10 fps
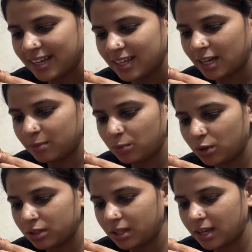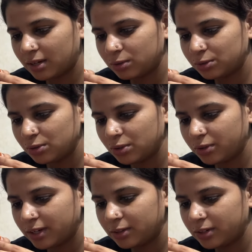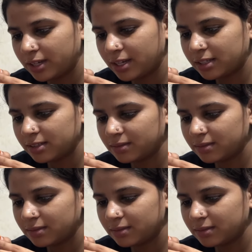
यार बहुत यार खुशी हो है थोड़ी यार